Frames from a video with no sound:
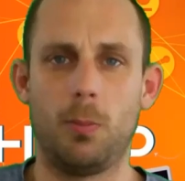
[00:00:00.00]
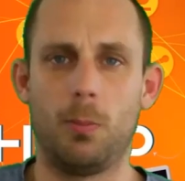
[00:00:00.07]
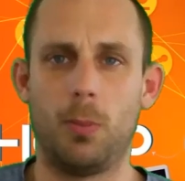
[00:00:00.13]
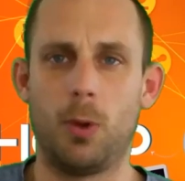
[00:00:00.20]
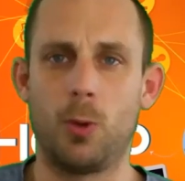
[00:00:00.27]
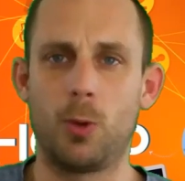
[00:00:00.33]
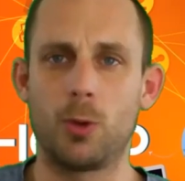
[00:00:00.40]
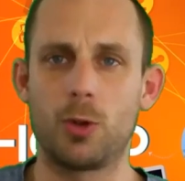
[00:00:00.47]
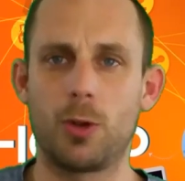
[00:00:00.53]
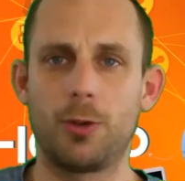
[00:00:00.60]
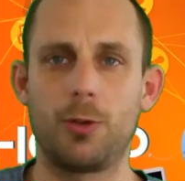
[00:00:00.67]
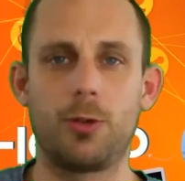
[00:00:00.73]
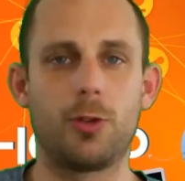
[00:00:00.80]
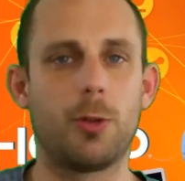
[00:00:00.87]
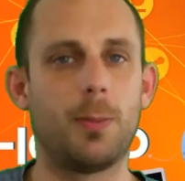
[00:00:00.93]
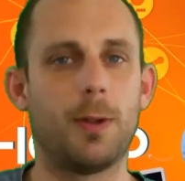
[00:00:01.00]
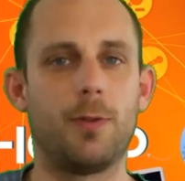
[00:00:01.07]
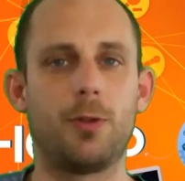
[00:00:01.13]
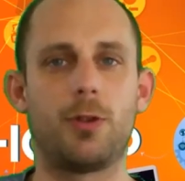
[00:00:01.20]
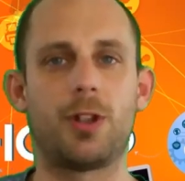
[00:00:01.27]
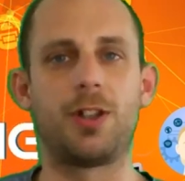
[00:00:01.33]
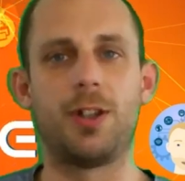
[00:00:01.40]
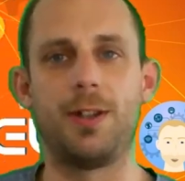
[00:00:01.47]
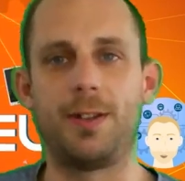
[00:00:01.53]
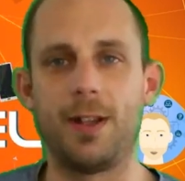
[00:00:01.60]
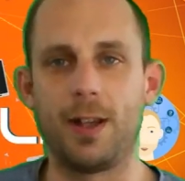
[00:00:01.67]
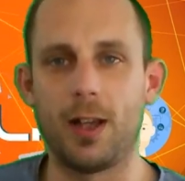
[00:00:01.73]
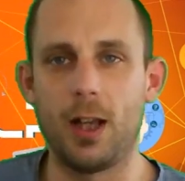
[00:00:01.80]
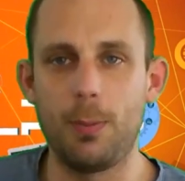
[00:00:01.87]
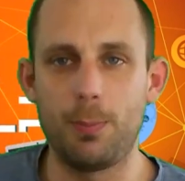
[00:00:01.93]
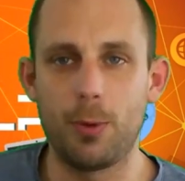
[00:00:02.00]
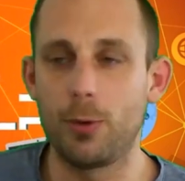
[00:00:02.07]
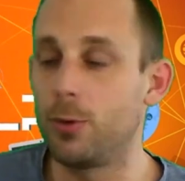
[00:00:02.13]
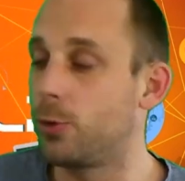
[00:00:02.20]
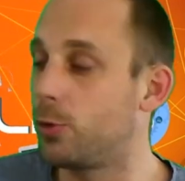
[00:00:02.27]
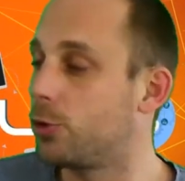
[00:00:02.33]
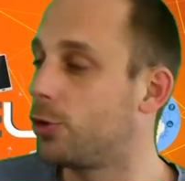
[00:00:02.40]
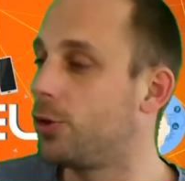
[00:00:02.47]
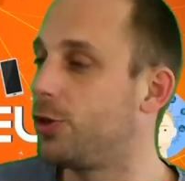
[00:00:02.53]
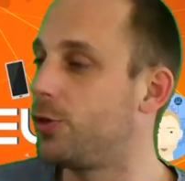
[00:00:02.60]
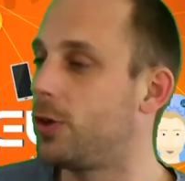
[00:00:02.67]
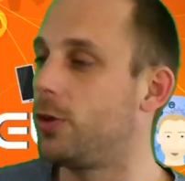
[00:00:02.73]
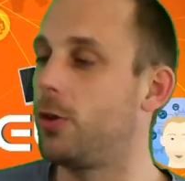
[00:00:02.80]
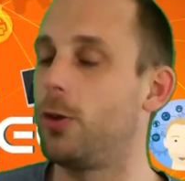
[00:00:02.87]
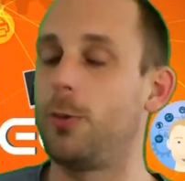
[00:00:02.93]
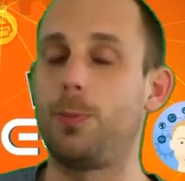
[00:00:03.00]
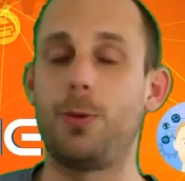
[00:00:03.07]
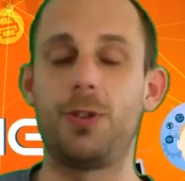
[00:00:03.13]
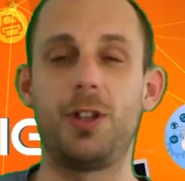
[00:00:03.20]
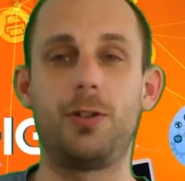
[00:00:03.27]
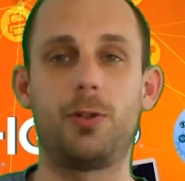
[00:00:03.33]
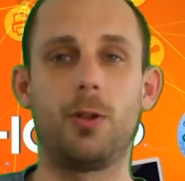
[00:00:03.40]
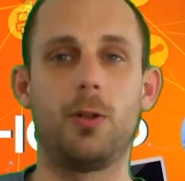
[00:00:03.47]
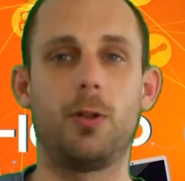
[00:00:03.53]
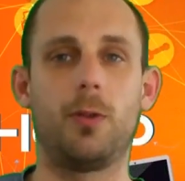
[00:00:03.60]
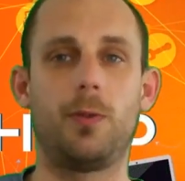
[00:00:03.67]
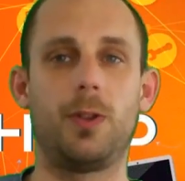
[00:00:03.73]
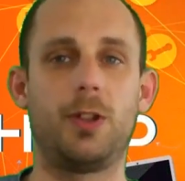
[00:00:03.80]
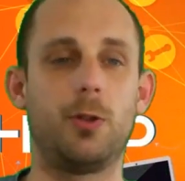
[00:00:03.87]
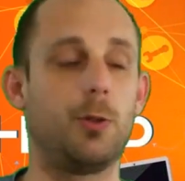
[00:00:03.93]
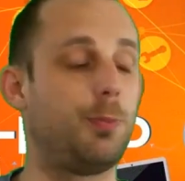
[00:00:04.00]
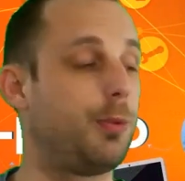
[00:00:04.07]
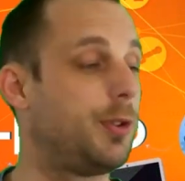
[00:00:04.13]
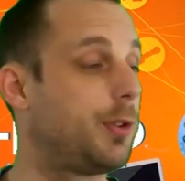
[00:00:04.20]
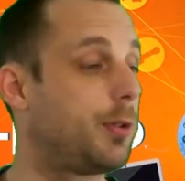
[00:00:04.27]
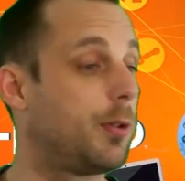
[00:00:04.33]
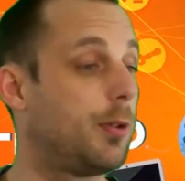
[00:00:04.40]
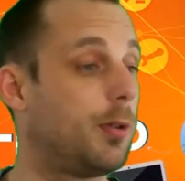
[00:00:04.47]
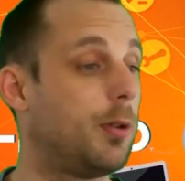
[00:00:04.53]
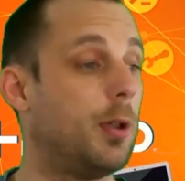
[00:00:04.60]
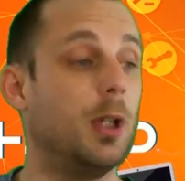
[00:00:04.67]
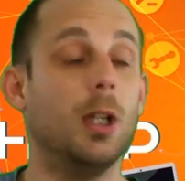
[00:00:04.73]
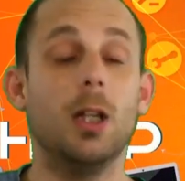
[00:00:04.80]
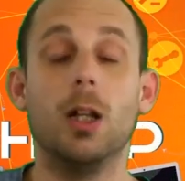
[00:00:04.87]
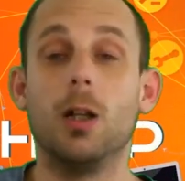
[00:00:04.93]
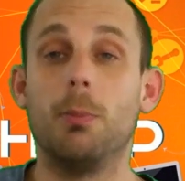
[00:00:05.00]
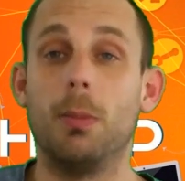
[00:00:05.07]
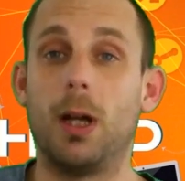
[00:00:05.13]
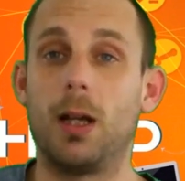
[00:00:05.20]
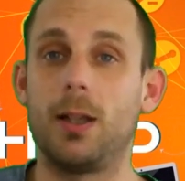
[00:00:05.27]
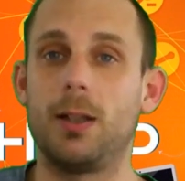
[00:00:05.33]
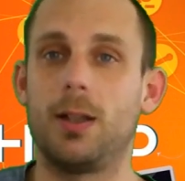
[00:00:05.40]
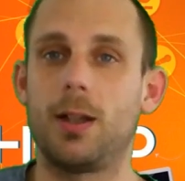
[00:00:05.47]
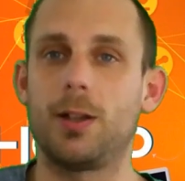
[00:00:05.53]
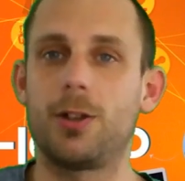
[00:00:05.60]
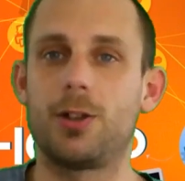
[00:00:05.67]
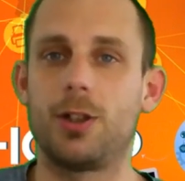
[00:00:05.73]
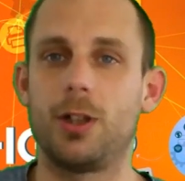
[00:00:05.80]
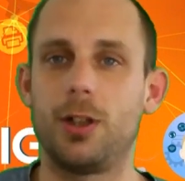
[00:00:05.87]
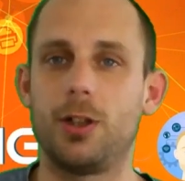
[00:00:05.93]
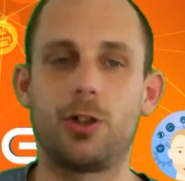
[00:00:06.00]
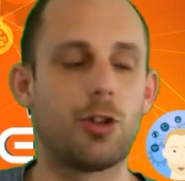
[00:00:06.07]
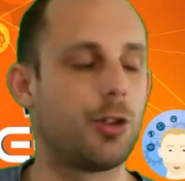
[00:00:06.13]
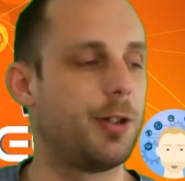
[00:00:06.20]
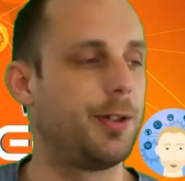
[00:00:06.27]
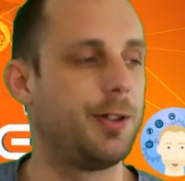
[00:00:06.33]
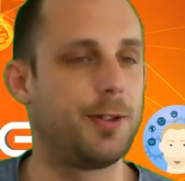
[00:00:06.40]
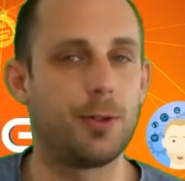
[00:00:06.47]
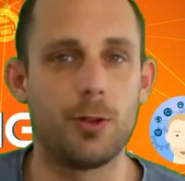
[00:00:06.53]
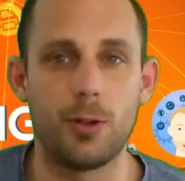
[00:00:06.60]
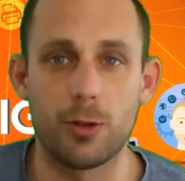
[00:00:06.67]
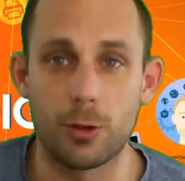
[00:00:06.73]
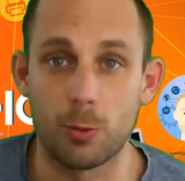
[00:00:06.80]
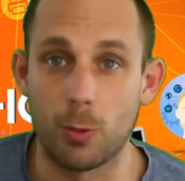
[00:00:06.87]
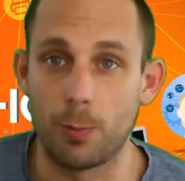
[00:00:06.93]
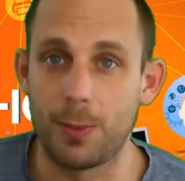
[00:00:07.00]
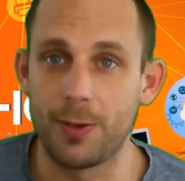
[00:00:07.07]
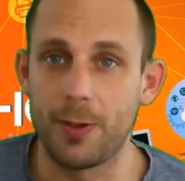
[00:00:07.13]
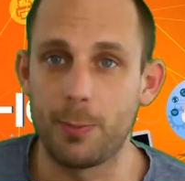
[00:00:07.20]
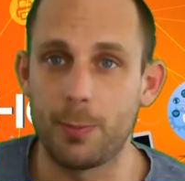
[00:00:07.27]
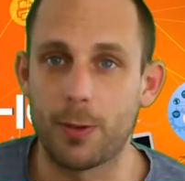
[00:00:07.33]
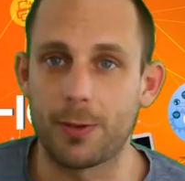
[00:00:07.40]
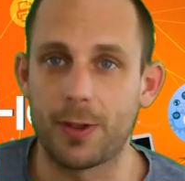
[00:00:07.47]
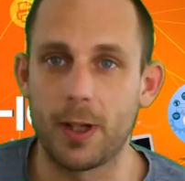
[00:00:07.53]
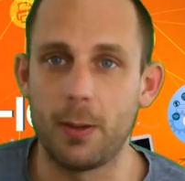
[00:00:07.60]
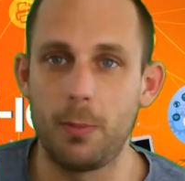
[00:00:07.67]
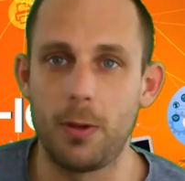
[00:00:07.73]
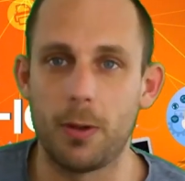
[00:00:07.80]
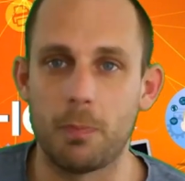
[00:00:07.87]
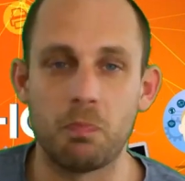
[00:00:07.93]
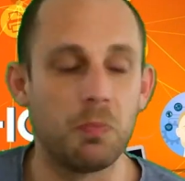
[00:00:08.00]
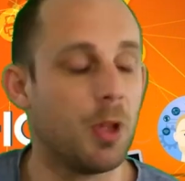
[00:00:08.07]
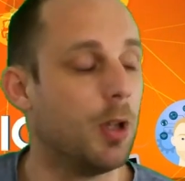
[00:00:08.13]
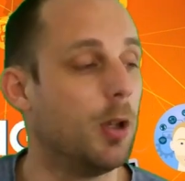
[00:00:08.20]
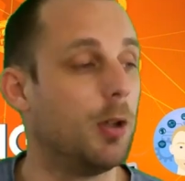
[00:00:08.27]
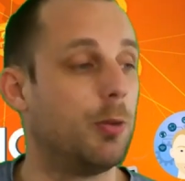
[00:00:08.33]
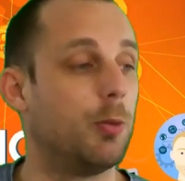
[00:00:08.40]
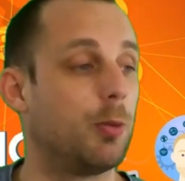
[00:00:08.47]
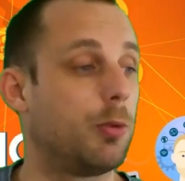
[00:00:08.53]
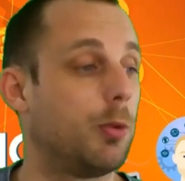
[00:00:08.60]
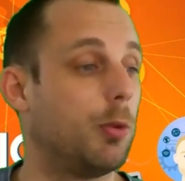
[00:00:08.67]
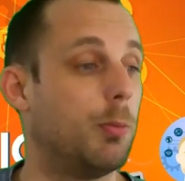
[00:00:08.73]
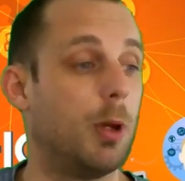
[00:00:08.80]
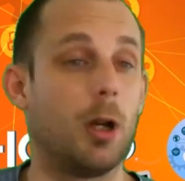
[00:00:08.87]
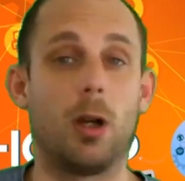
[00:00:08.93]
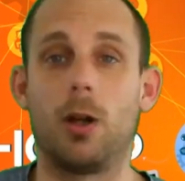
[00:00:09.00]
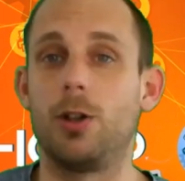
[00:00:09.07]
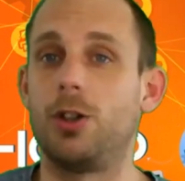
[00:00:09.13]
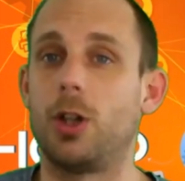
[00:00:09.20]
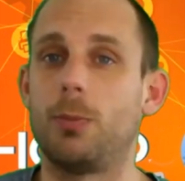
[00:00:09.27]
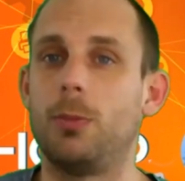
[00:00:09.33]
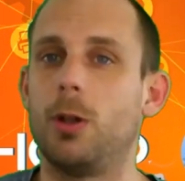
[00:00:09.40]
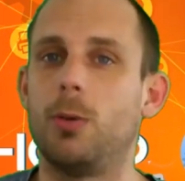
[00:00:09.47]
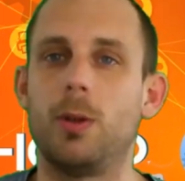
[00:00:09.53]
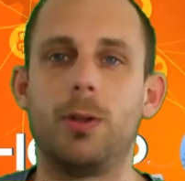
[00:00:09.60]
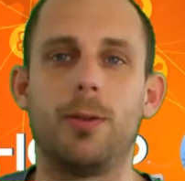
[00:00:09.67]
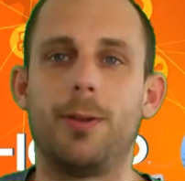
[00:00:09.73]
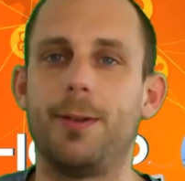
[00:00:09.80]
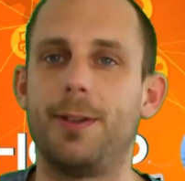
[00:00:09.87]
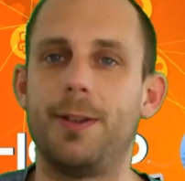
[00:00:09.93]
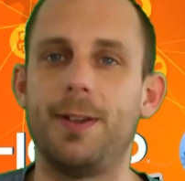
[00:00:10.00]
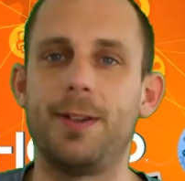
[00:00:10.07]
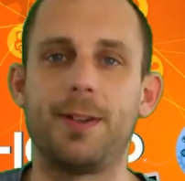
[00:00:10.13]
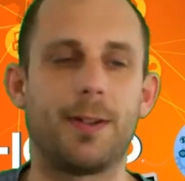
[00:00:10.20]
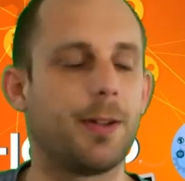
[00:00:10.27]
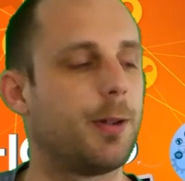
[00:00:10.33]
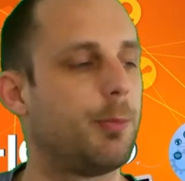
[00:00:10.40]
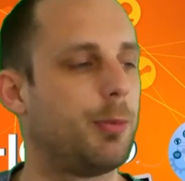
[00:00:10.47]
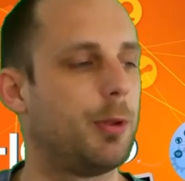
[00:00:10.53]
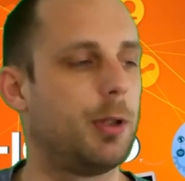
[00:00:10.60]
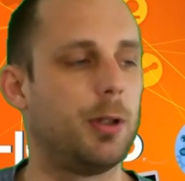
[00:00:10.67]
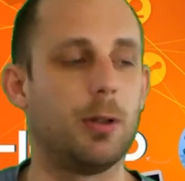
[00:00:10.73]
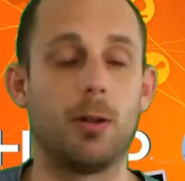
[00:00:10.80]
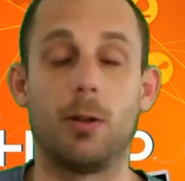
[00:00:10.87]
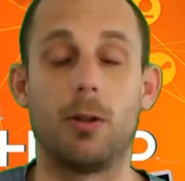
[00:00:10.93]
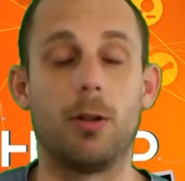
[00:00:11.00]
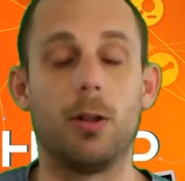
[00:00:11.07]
Bonjour à tous, bienvenue sur la chaîne Help. Donc aujourd'hui je fais une petite euh, vidéo puisque bah, hier j'ai changé de disque dur sur mon PC portable. Donc euh, bah, j'ai remis un Windows 10, hein, puis euh,